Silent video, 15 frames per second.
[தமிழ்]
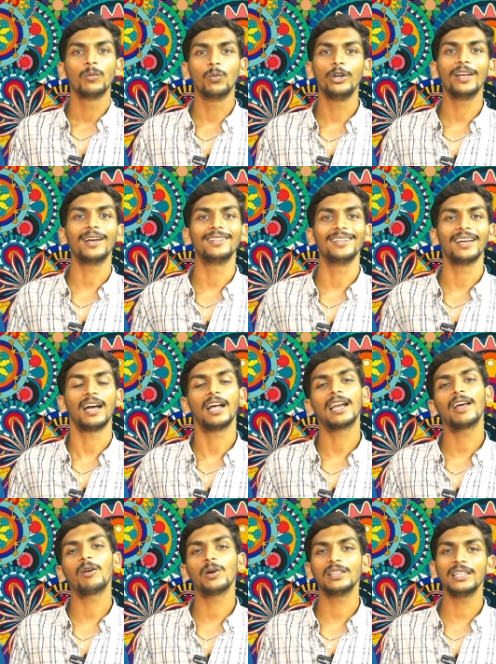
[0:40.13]
முடியாது
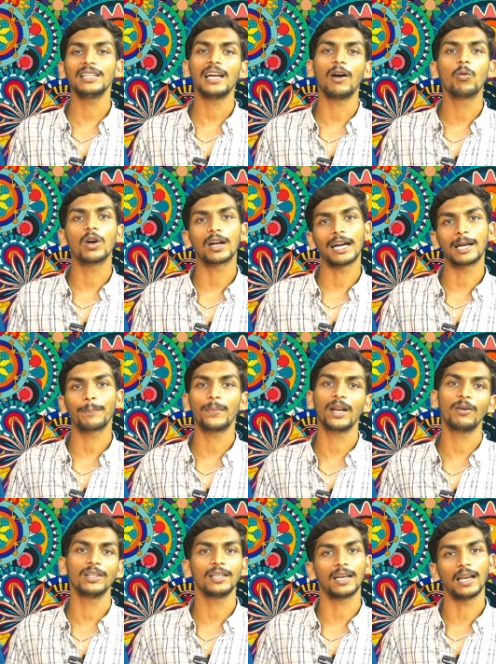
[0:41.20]
ஆனால் வந்து அவங்க
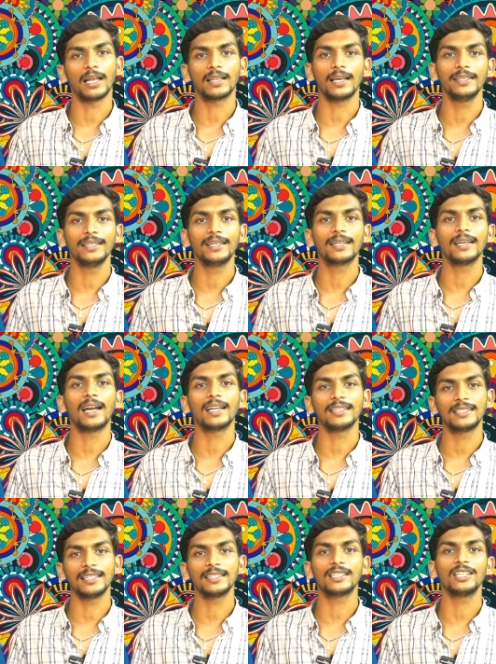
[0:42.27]
கற்பனை வந்து நல்லா தான் இருக்குது
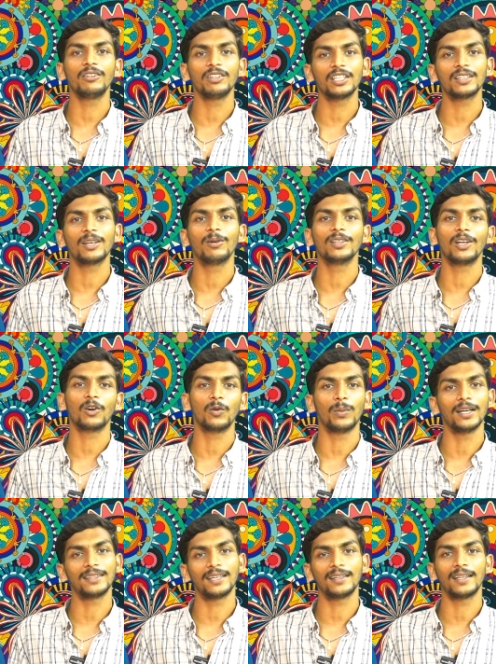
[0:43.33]
ஆனால் சின்ன சின்ன விஷயத்த வந்து அவங்க
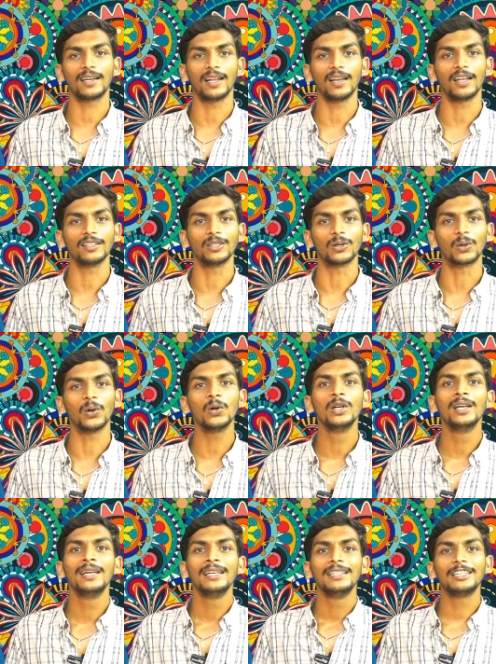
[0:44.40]
மாற்றிருந்தா நல்லா இருந்திருக்கும்
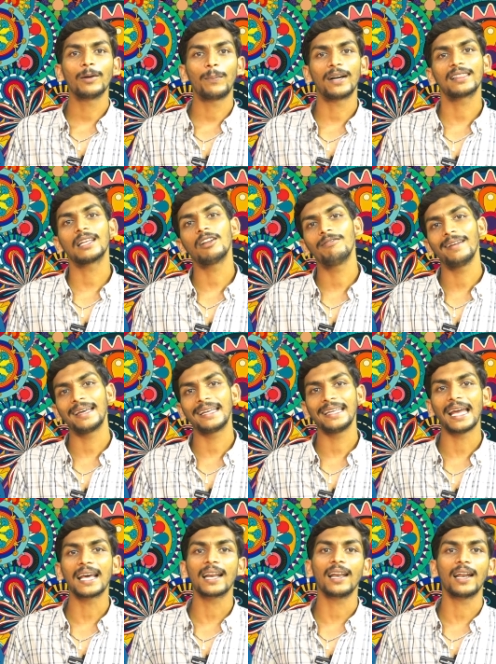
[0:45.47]
இந்த படத்தில் வேற
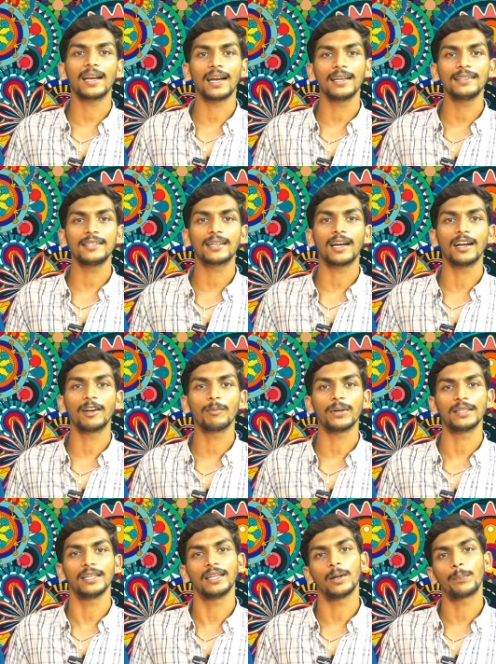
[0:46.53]
யாரெல்லாம் நடிச்சிருக்காங்கன்னு
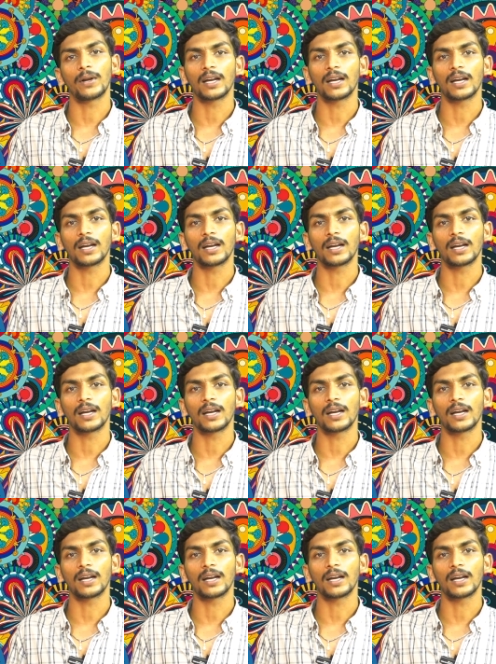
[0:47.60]
பார்த்தீங்கன்னா